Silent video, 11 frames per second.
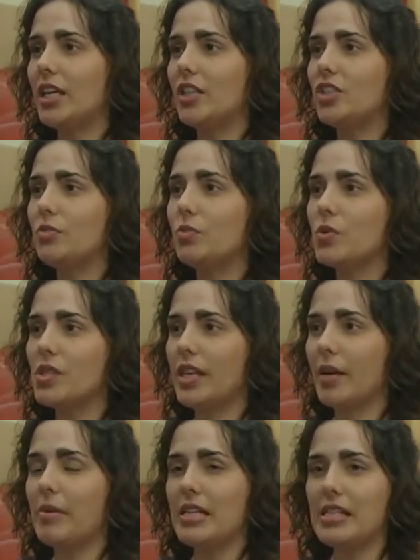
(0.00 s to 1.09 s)
de
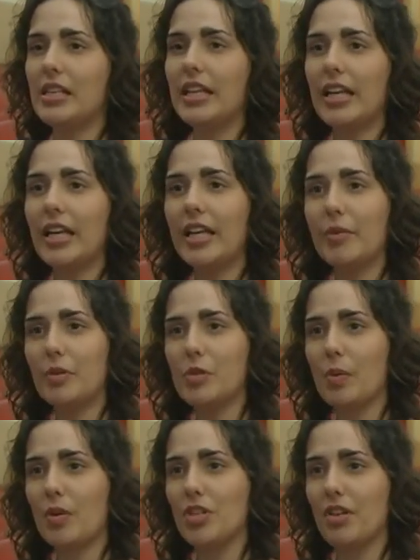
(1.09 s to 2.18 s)
música brasileira,
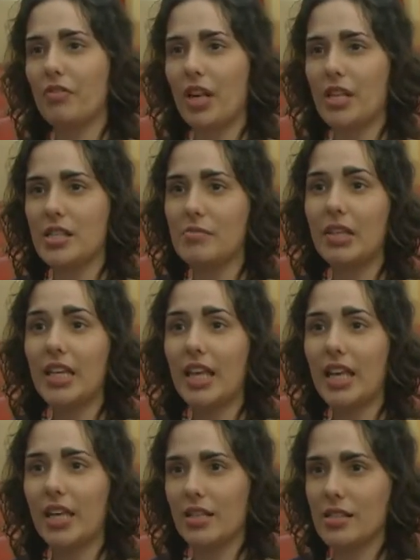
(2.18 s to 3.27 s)
principalmente referências
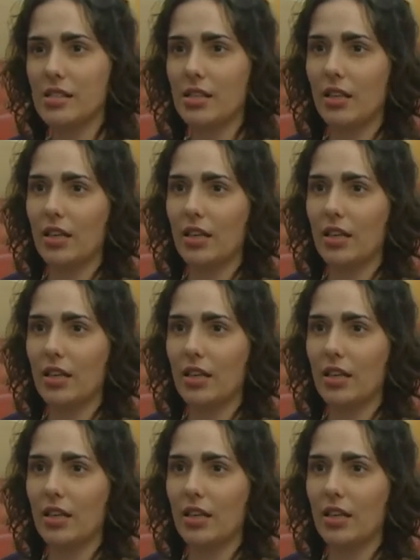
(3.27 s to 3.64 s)
mineiras,